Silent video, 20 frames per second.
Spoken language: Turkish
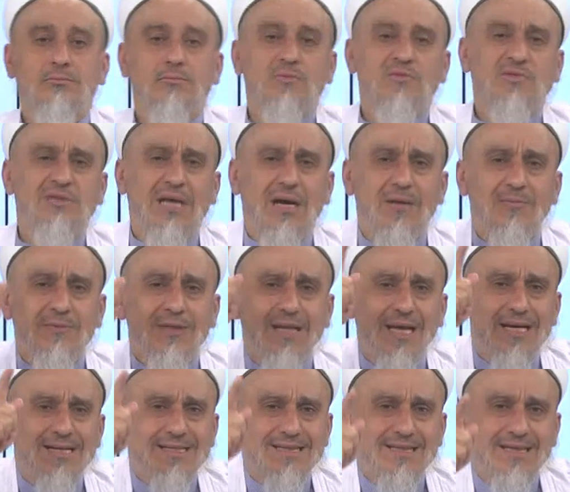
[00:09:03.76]
Tam
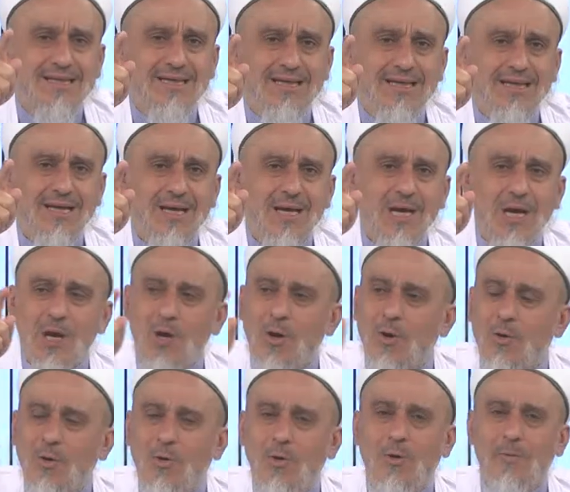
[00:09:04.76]
tersi
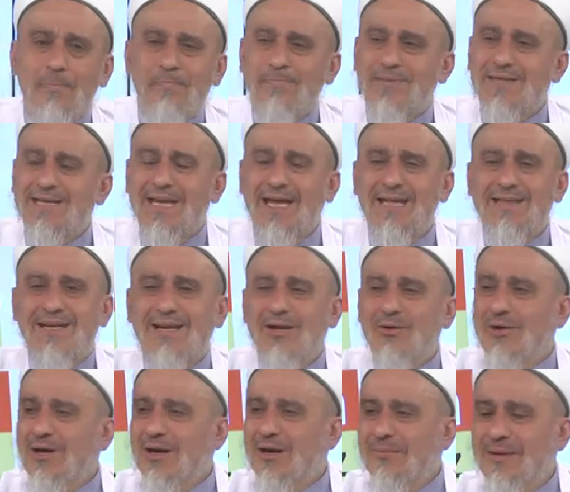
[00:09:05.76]
o kendine
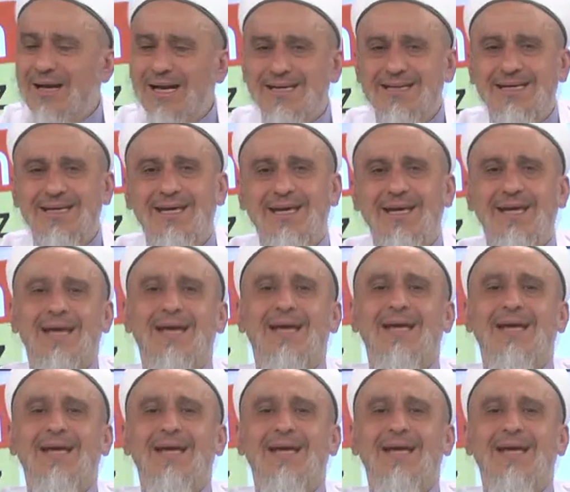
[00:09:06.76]
göre belki